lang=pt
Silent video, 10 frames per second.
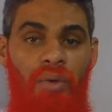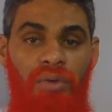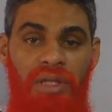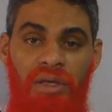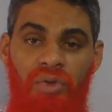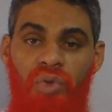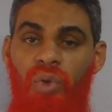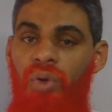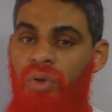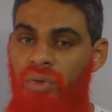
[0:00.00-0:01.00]
o
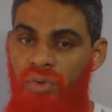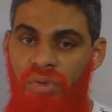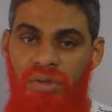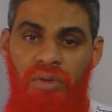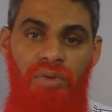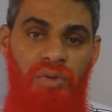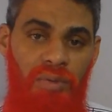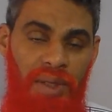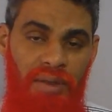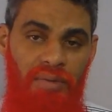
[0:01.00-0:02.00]
tensor do seu
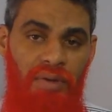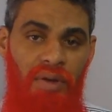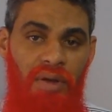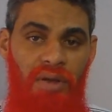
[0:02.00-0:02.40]
instrumento